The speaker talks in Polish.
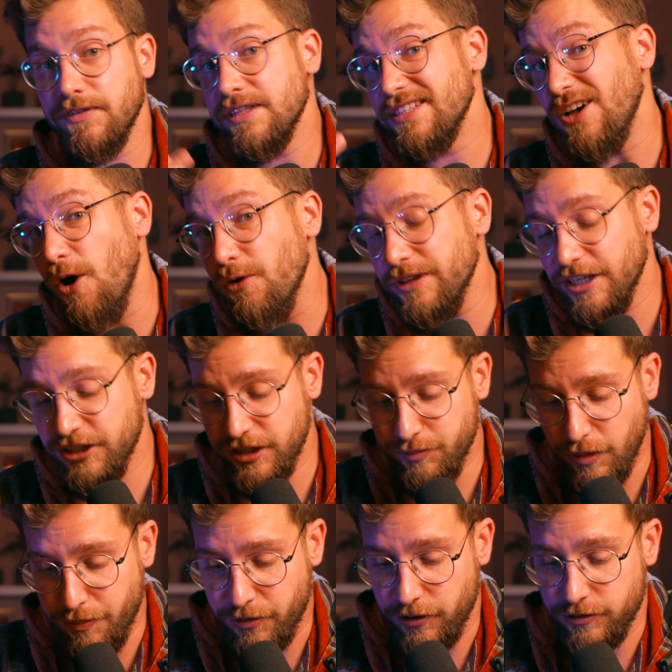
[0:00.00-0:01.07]
więc one się
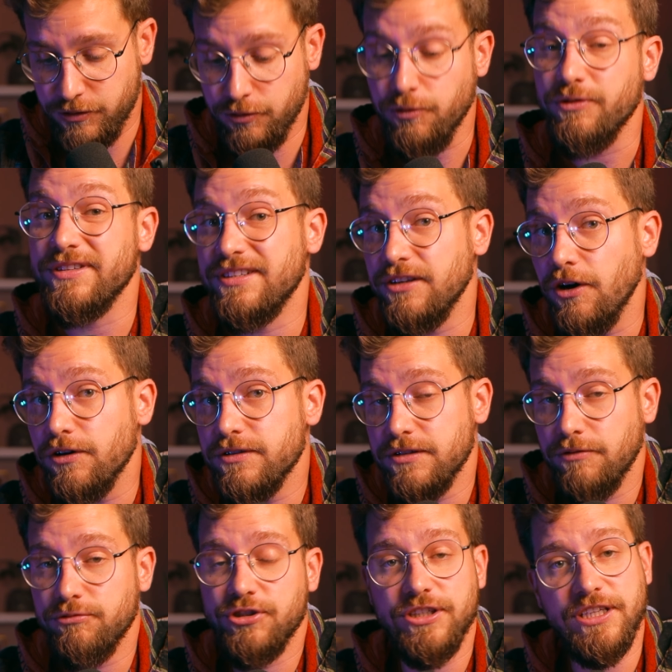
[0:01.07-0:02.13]
po prostu
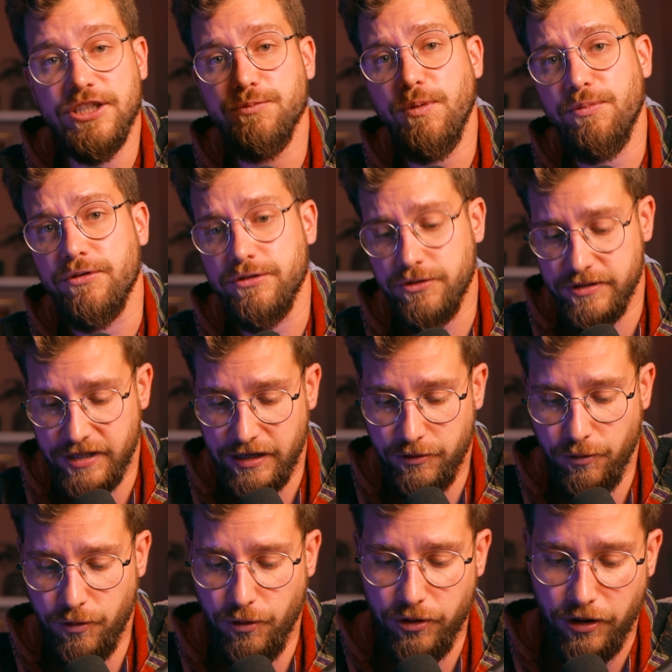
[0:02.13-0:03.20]
zniosą, czy też po prostu
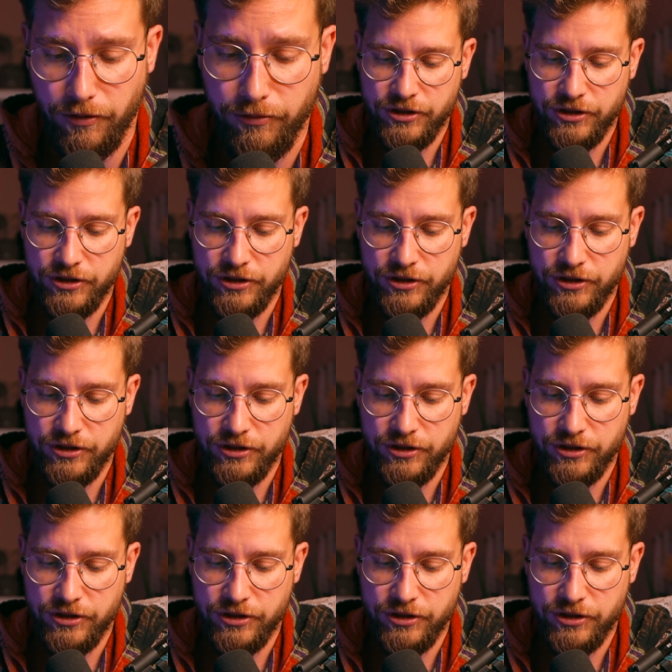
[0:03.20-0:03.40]
zredukują.